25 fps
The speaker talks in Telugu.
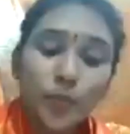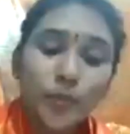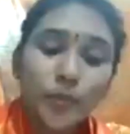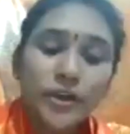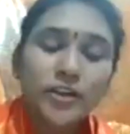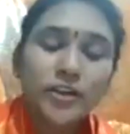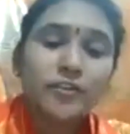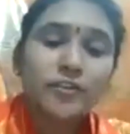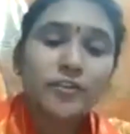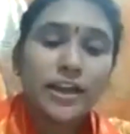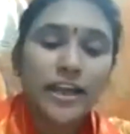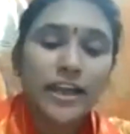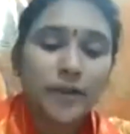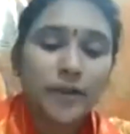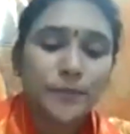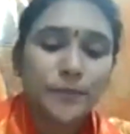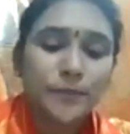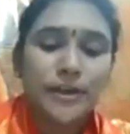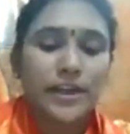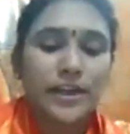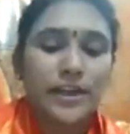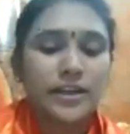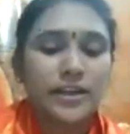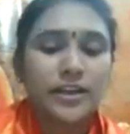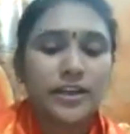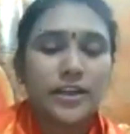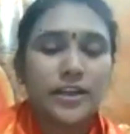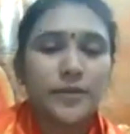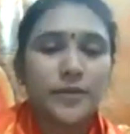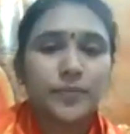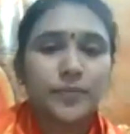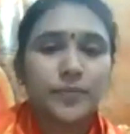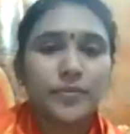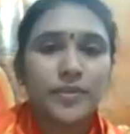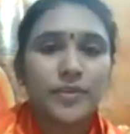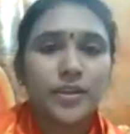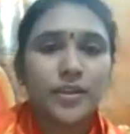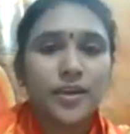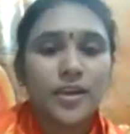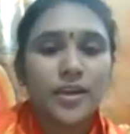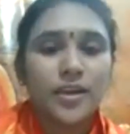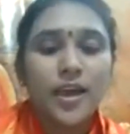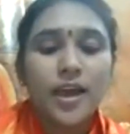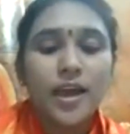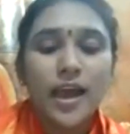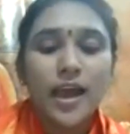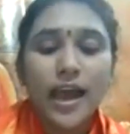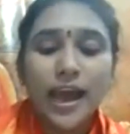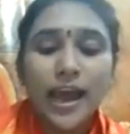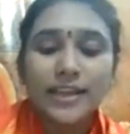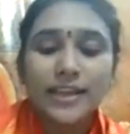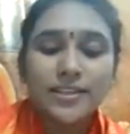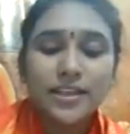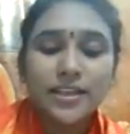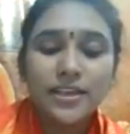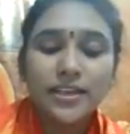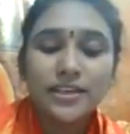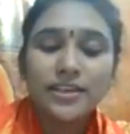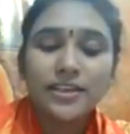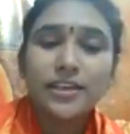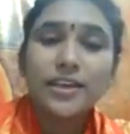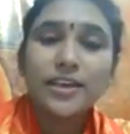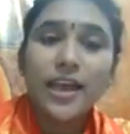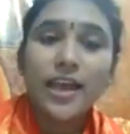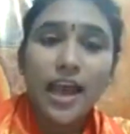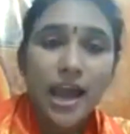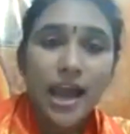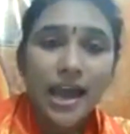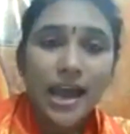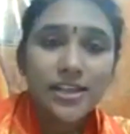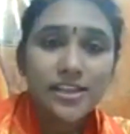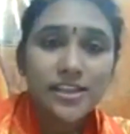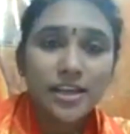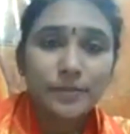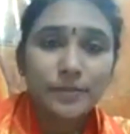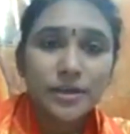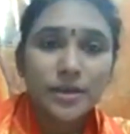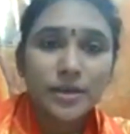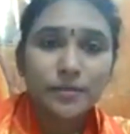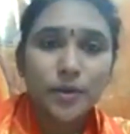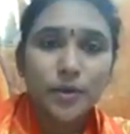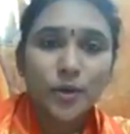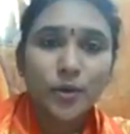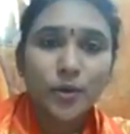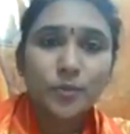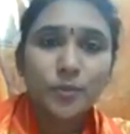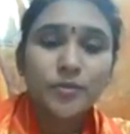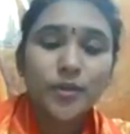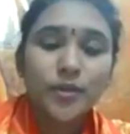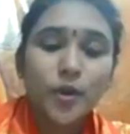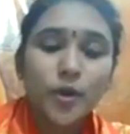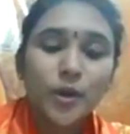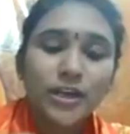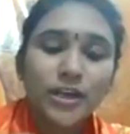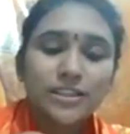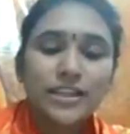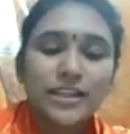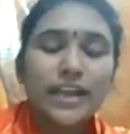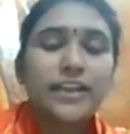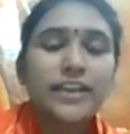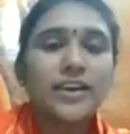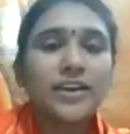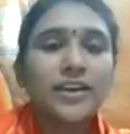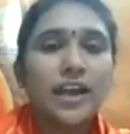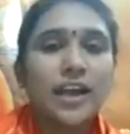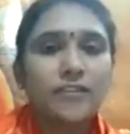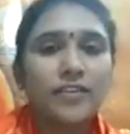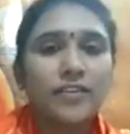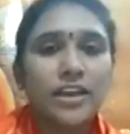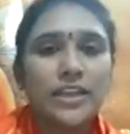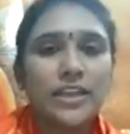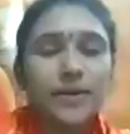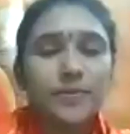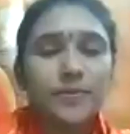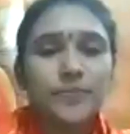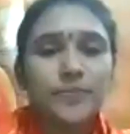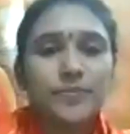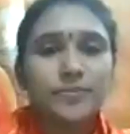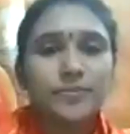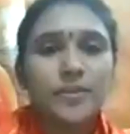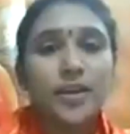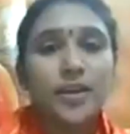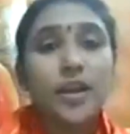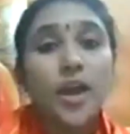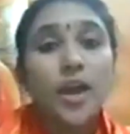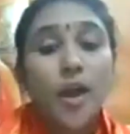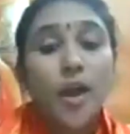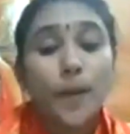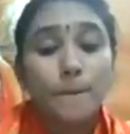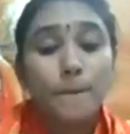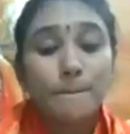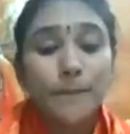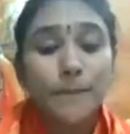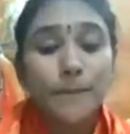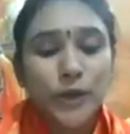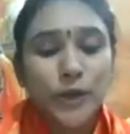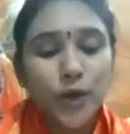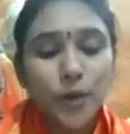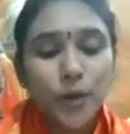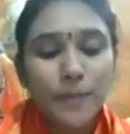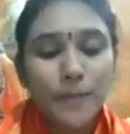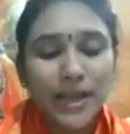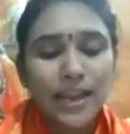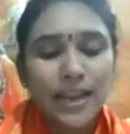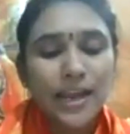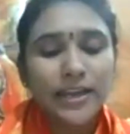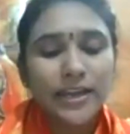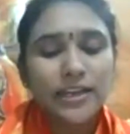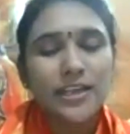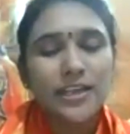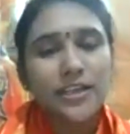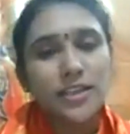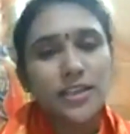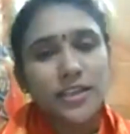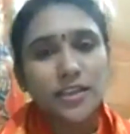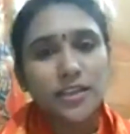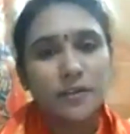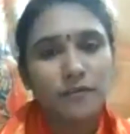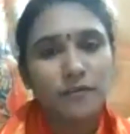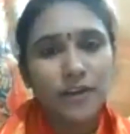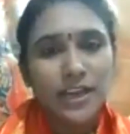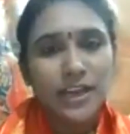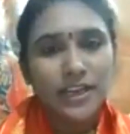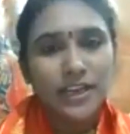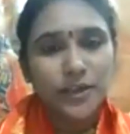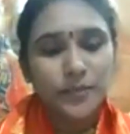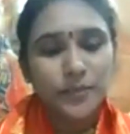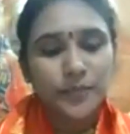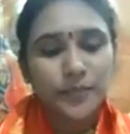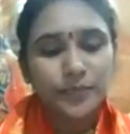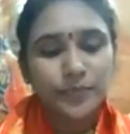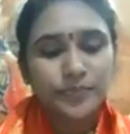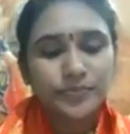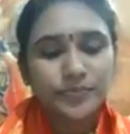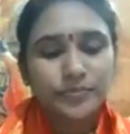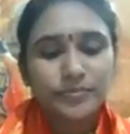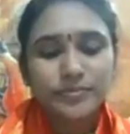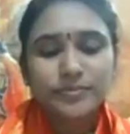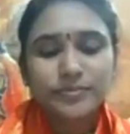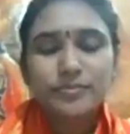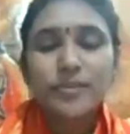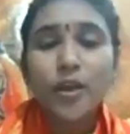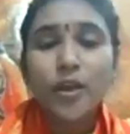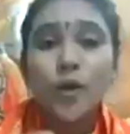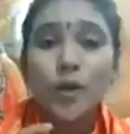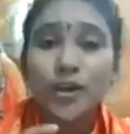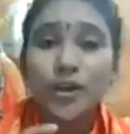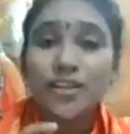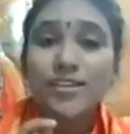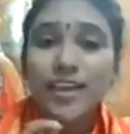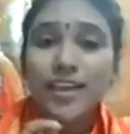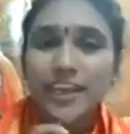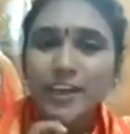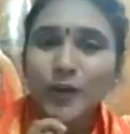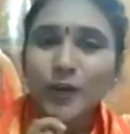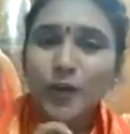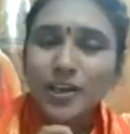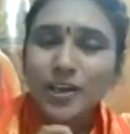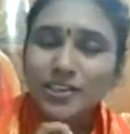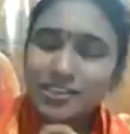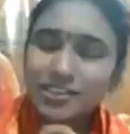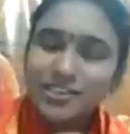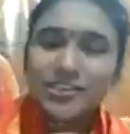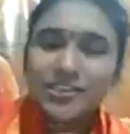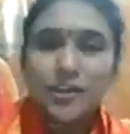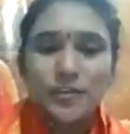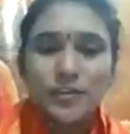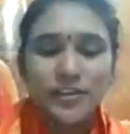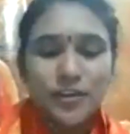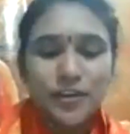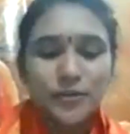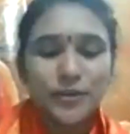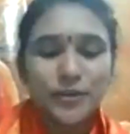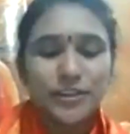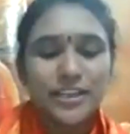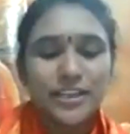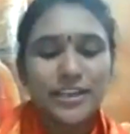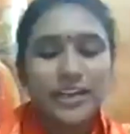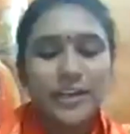కోల్పోయిన వాడైపోయాడండి అతనికి ఆ సమయంలో ఒక ధైర్యం కావాలి మనోబలాన్ని ఇవ్వాలి ఒక సైకాలజిస్ట్ అవసరం ఉందండి